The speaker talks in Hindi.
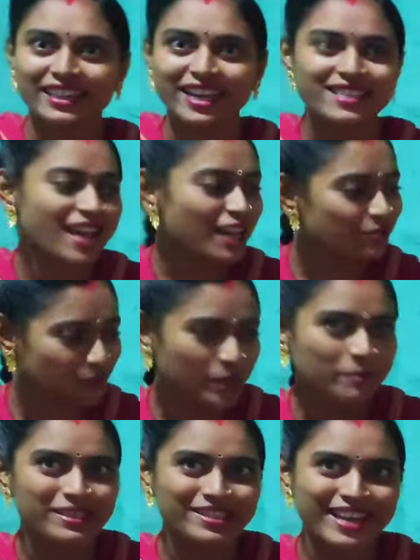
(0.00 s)
रहता है शायद
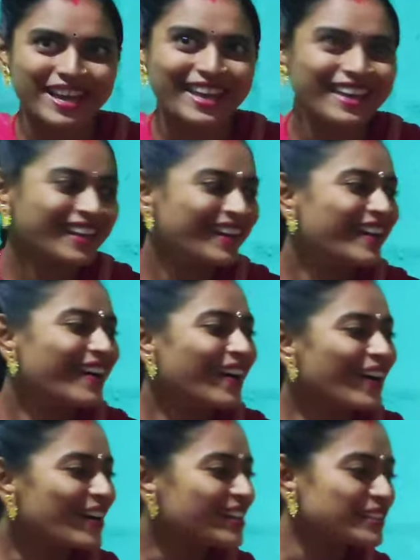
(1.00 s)
वही बन जाए
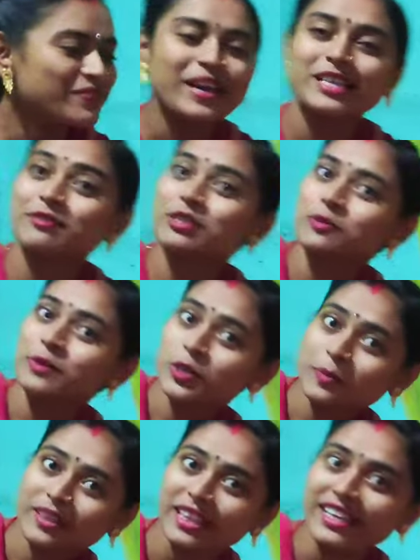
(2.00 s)
और दिव्यांश भी सुबह
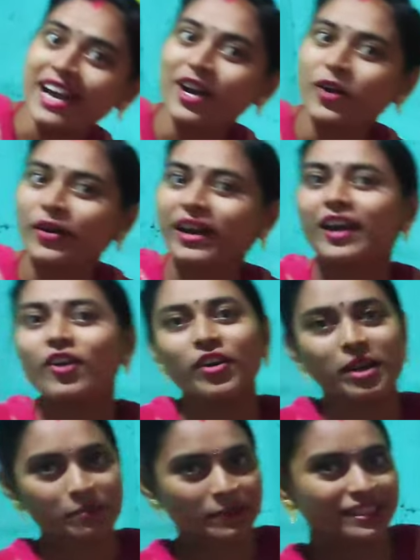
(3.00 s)
सुबह तैयार हो गया है
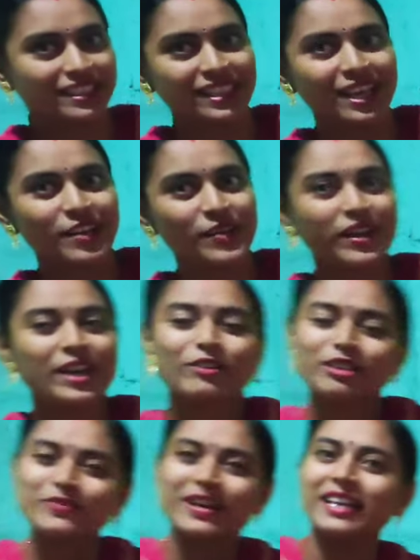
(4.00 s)
और हम भी तैयार हो गए
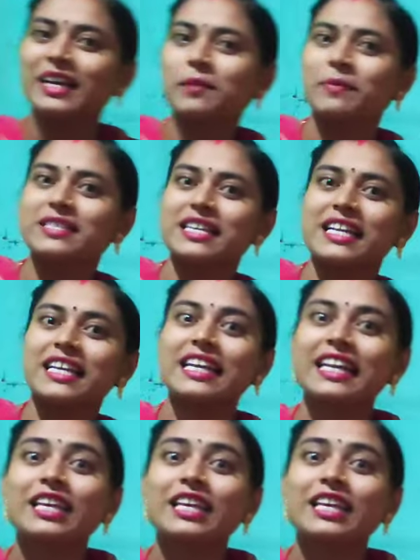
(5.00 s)
उस वाले घर पे जाने